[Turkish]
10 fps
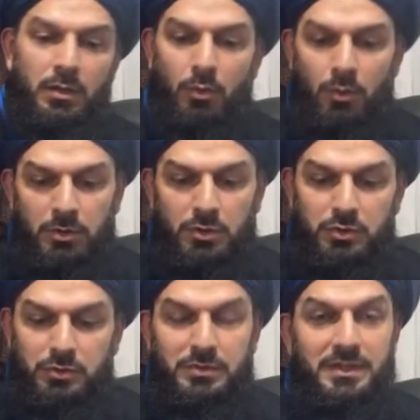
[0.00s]
Onun
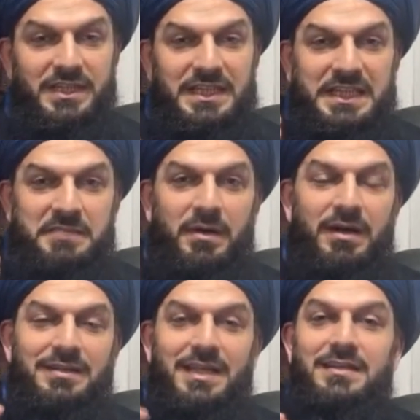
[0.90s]
için
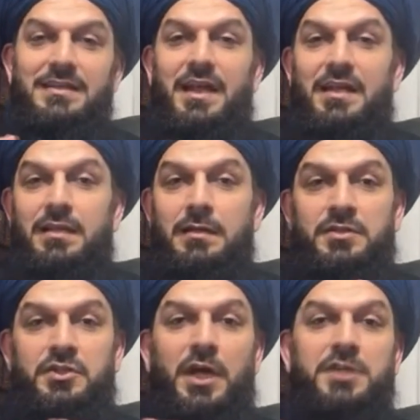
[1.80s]
ibadetlerden
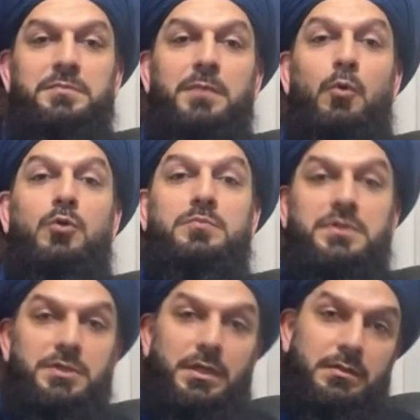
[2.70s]
şaşma
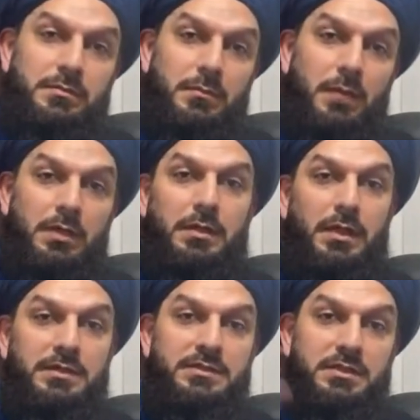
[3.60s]
olmayacak.
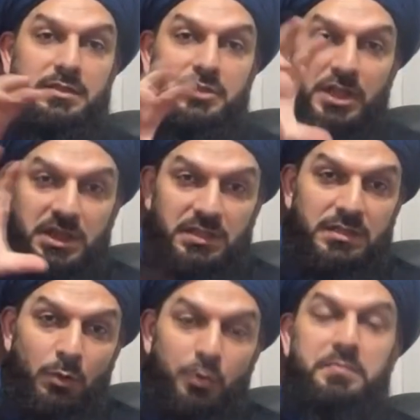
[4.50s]
Allah'ın istediği
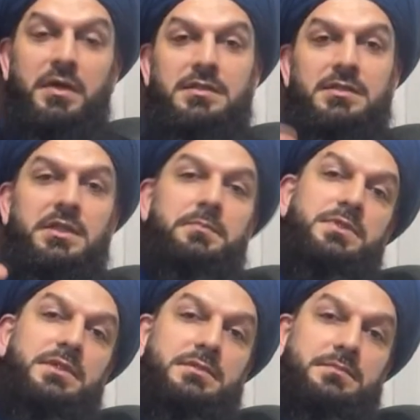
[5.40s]
şekilde o ibadetleri
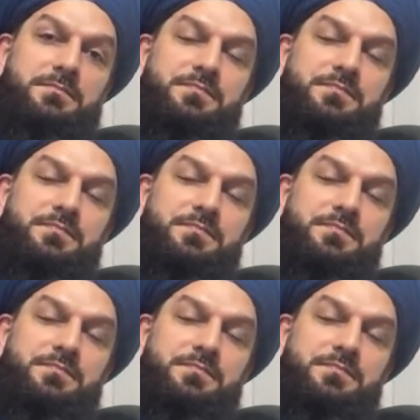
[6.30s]
yapacaksın.